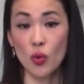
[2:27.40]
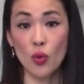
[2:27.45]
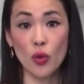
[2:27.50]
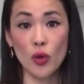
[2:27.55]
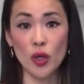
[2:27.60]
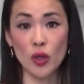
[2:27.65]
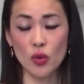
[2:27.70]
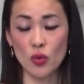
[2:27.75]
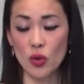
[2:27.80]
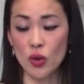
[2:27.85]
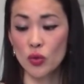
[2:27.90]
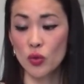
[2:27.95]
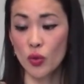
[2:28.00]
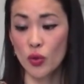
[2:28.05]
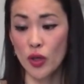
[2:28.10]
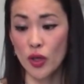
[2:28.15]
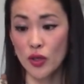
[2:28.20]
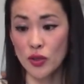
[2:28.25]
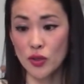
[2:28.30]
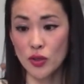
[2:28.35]
コレートは溶
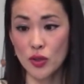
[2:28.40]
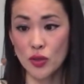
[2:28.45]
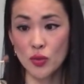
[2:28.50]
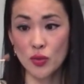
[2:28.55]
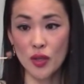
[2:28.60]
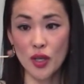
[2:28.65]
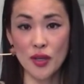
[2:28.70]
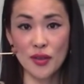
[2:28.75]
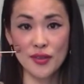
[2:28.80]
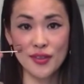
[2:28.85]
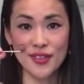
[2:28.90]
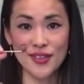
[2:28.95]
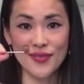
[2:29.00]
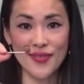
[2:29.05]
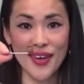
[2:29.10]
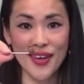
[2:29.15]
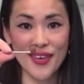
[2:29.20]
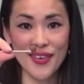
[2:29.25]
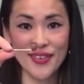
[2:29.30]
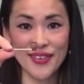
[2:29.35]
けやすいので
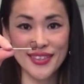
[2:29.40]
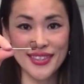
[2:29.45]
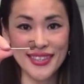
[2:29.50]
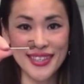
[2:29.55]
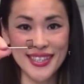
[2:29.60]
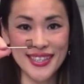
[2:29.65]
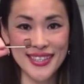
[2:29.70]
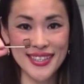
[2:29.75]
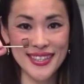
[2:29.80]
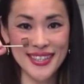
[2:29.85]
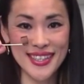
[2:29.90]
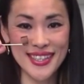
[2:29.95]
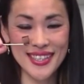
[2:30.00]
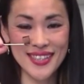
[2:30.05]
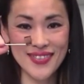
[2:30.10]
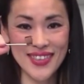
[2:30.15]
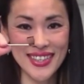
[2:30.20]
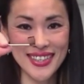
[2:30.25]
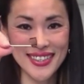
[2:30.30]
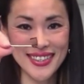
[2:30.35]
爪楊枝で失礼
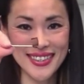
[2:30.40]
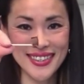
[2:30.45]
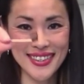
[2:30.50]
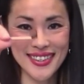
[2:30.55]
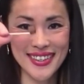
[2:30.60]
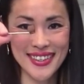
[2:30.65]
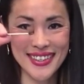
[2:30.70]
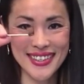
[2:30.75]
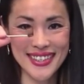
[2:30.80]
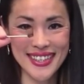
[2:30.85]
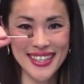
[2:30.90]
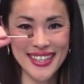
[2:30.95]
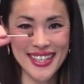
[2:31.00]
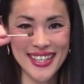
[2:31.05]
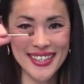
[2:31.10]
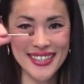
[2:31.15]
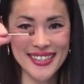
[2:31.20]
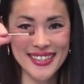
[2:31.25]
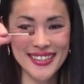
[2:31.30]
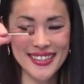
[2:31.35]
しますこちら
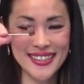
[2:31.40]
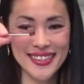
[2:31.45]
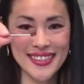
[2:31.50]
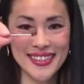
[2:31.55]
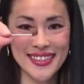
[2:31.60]
です